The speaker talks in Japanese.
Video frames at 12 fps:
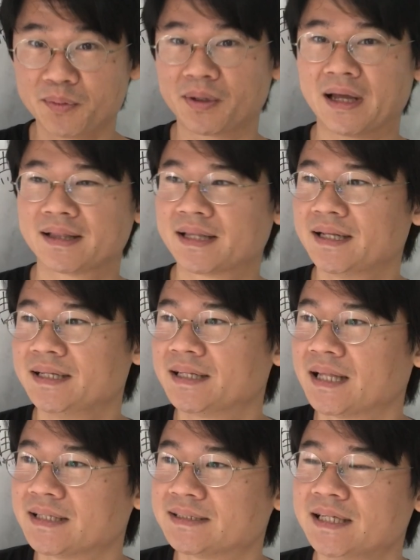と簡単に
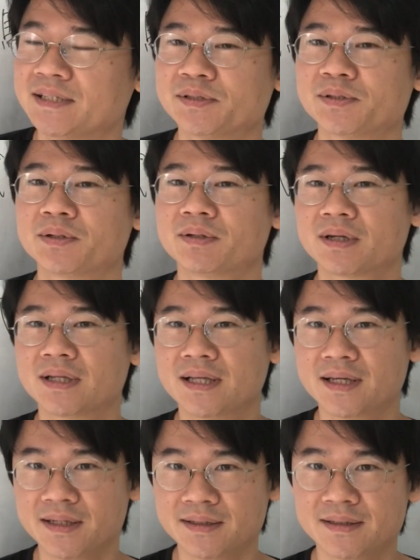達成することがで
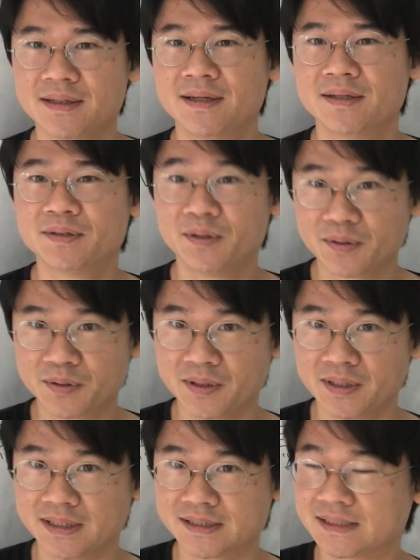きるということ
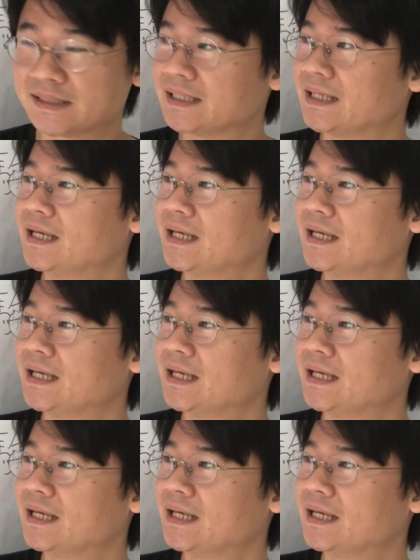です。